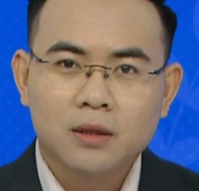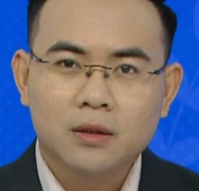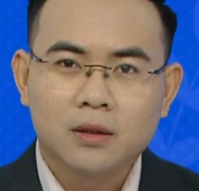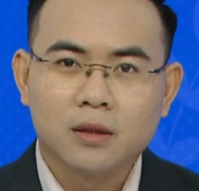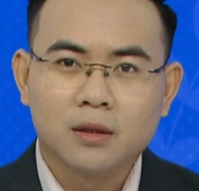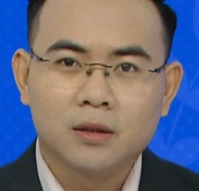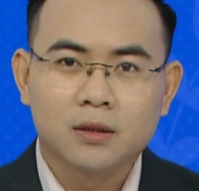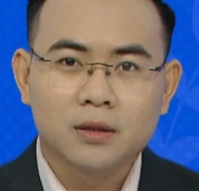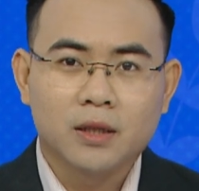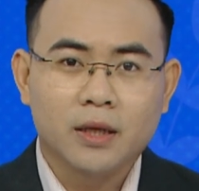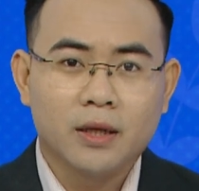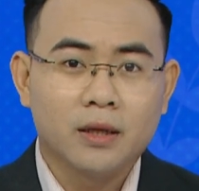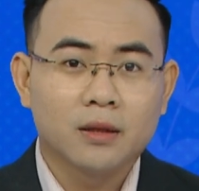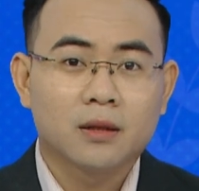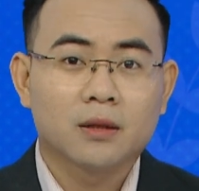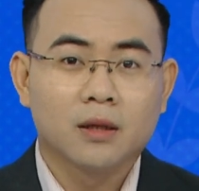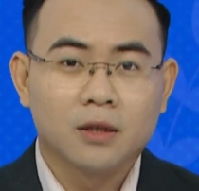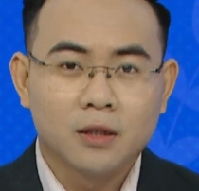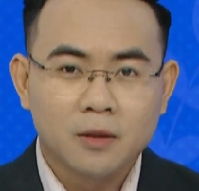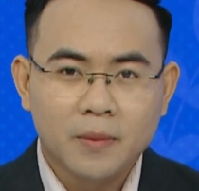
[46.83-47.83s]
thường thì
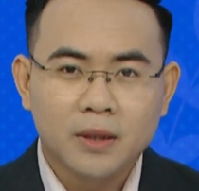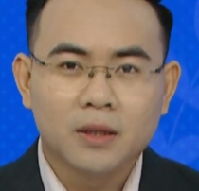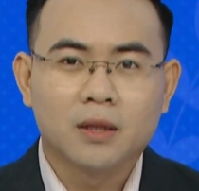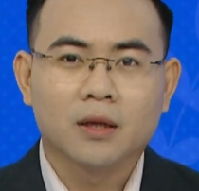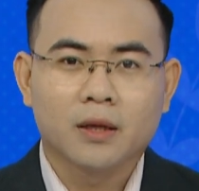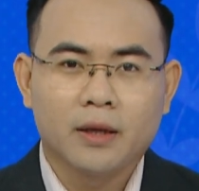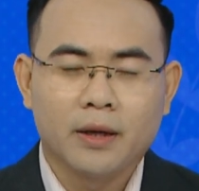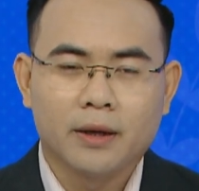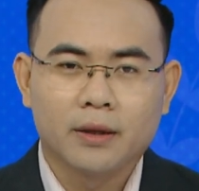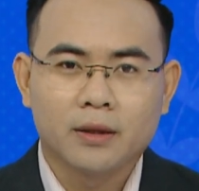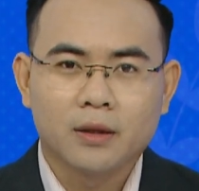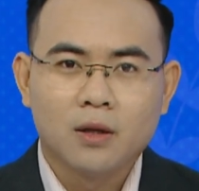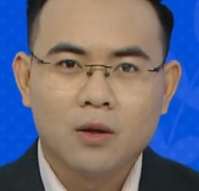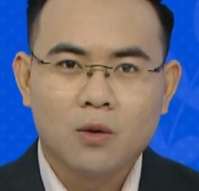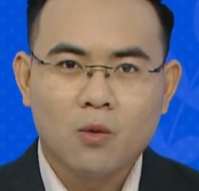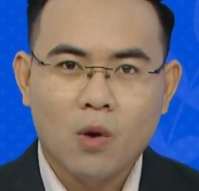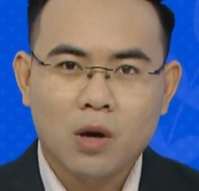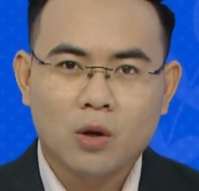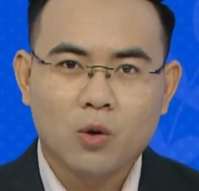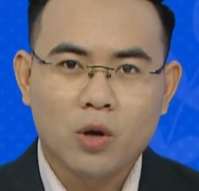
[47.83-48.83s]
tự mình thực hiện
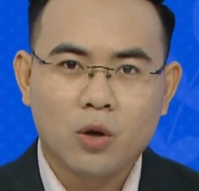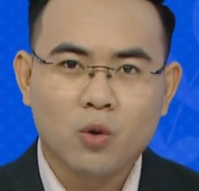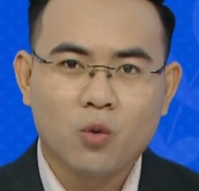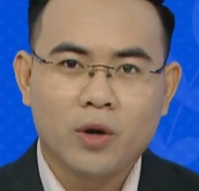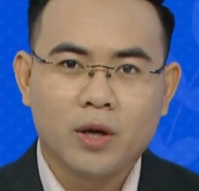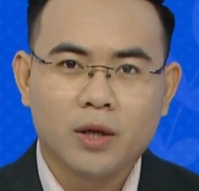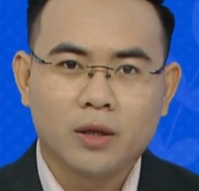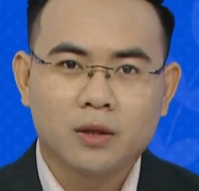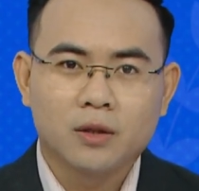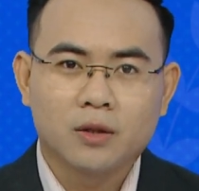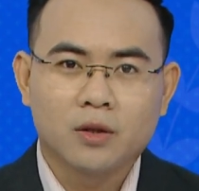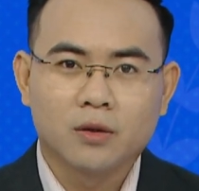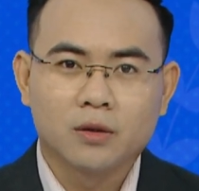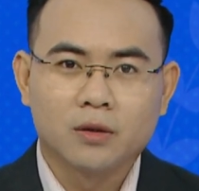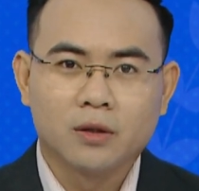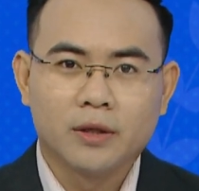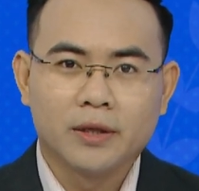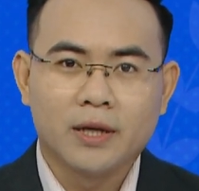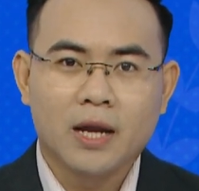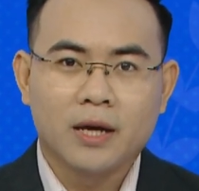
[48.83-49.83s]
hoặc ủy quyền cho
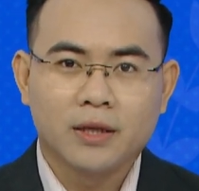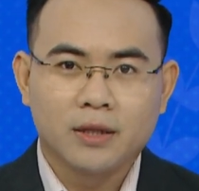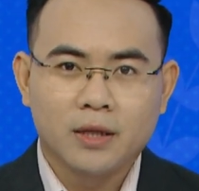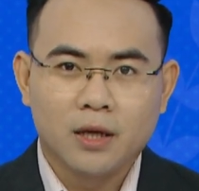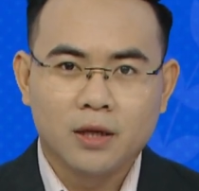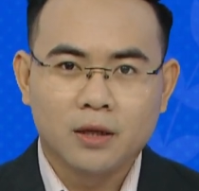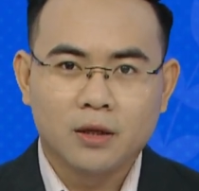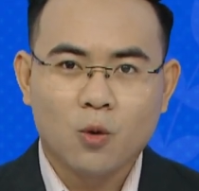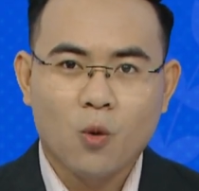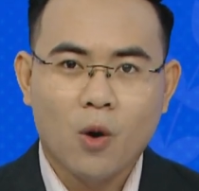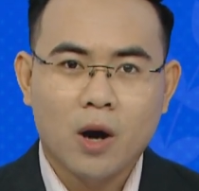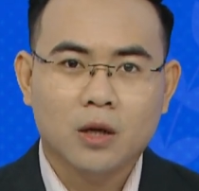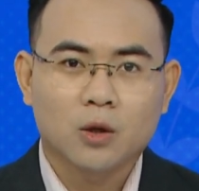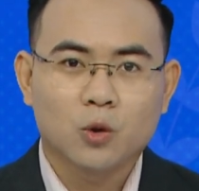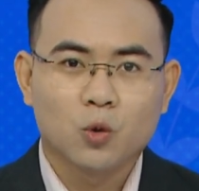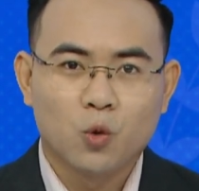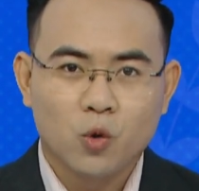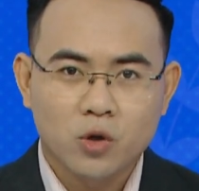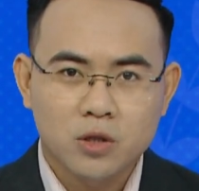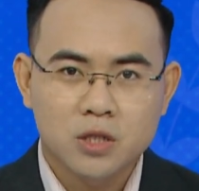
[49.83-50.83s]
người đại diện hoặc
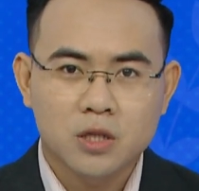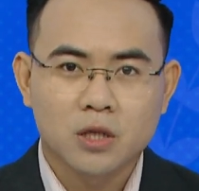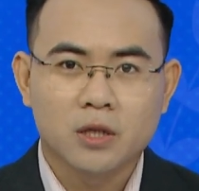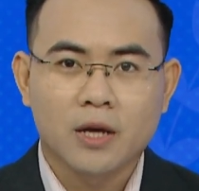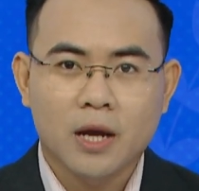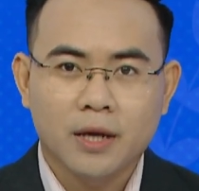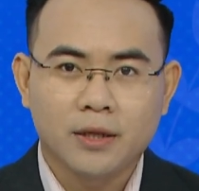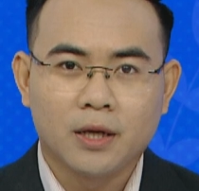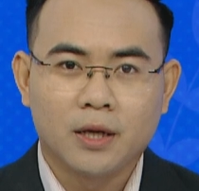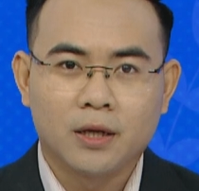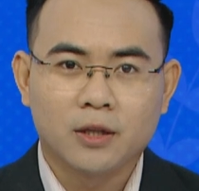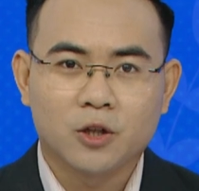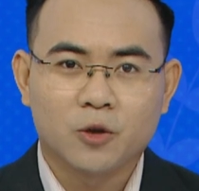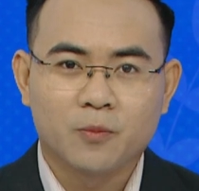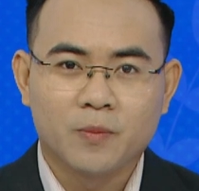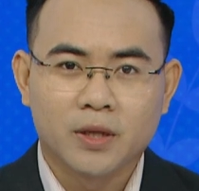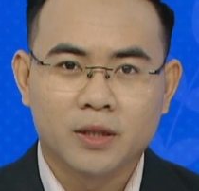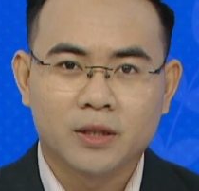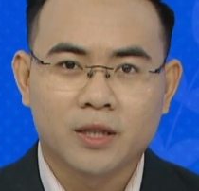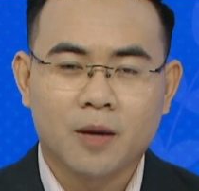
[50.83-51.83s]
luật sư đại diện cho
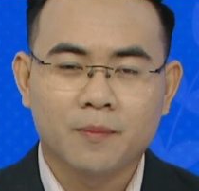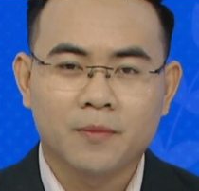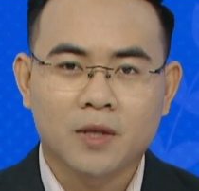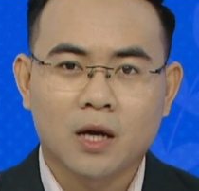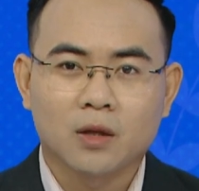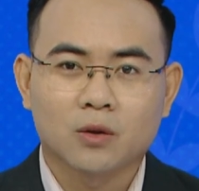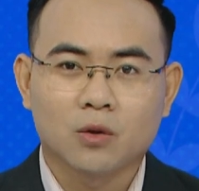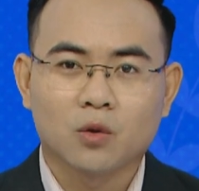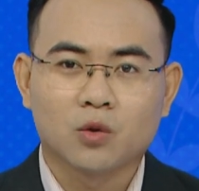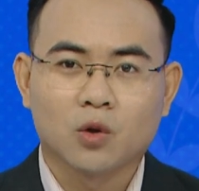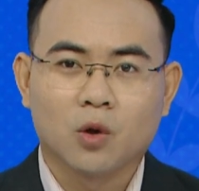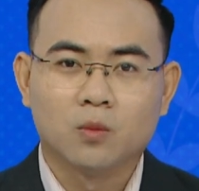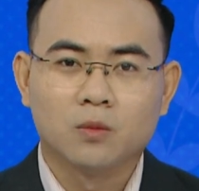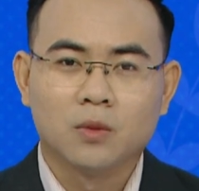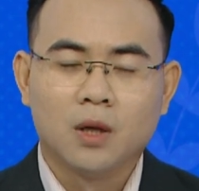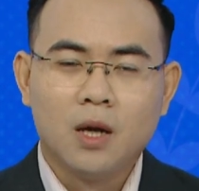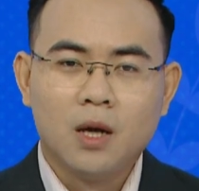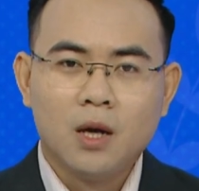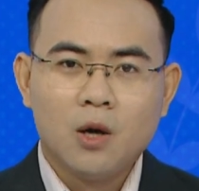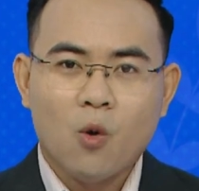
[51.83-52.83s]
mình tham gia tố tụng
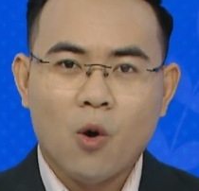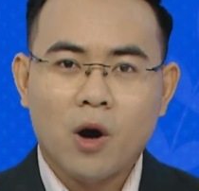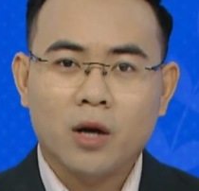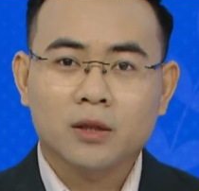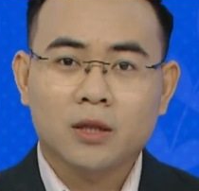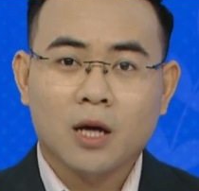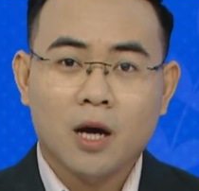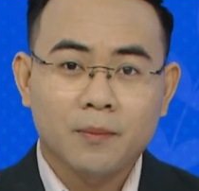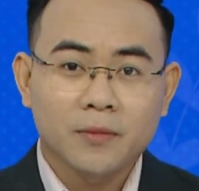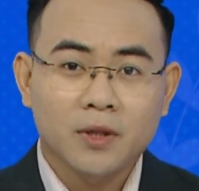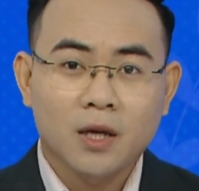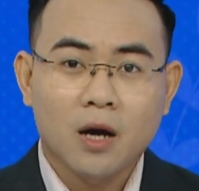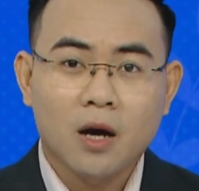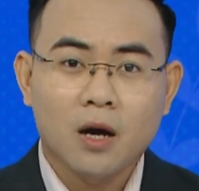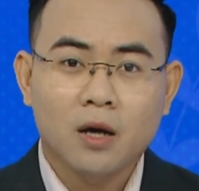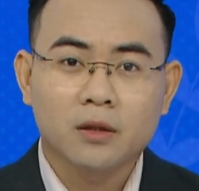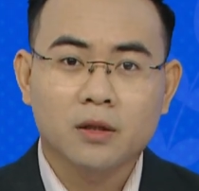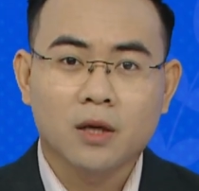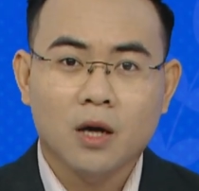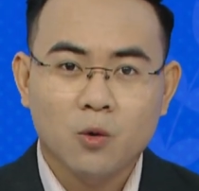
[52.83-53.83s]
hoặc tham
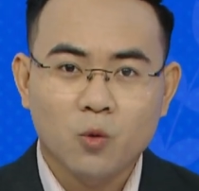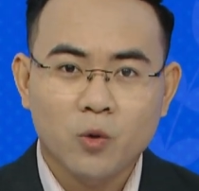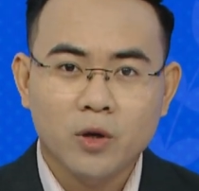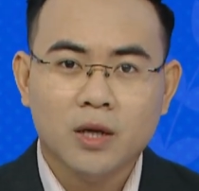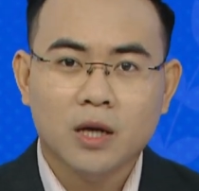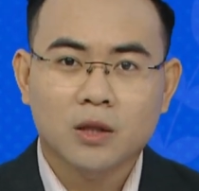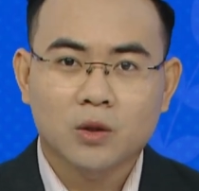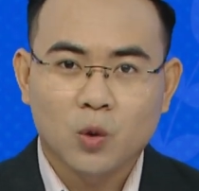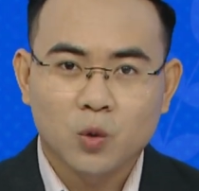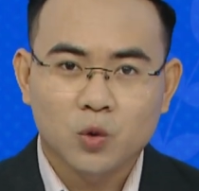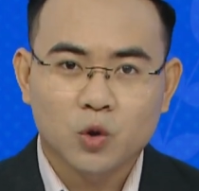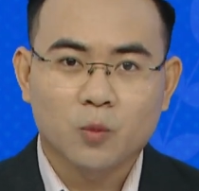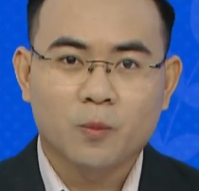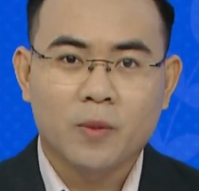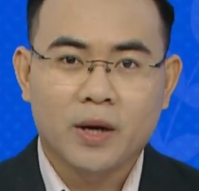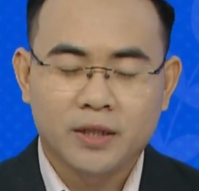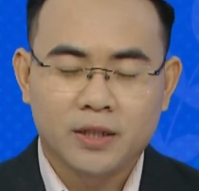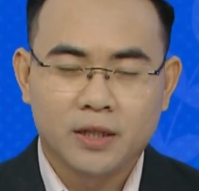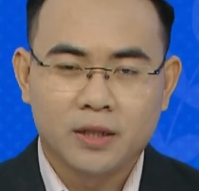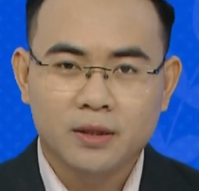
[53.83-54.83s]
gia giải quyết các thủ tục
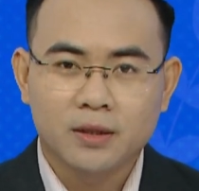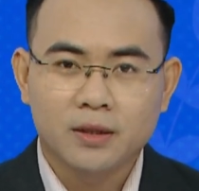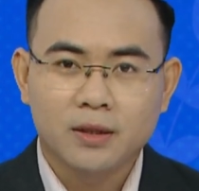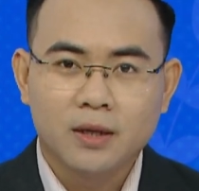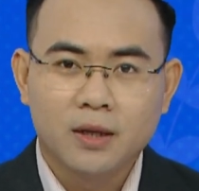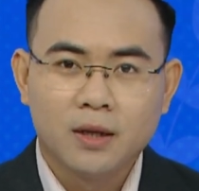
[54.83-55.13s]
hành chính.